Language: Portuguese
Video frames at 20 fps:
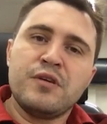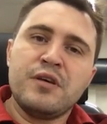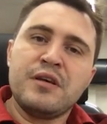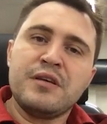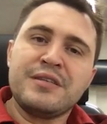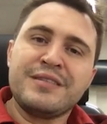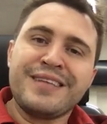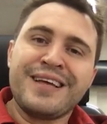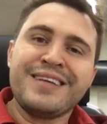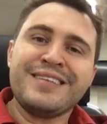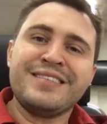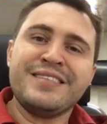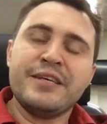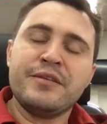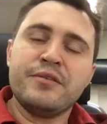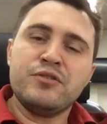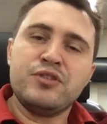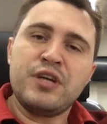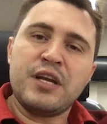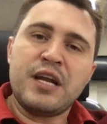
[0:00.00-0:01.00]
que está
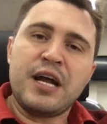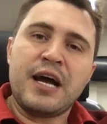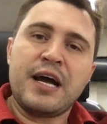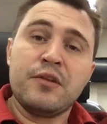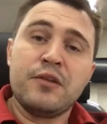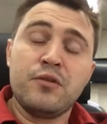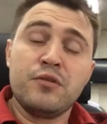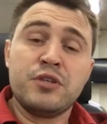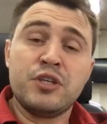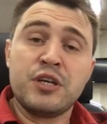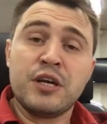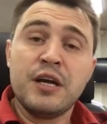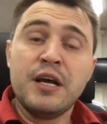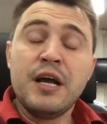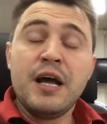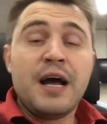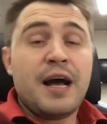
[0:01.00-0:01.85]
sendo gerado, ou seja,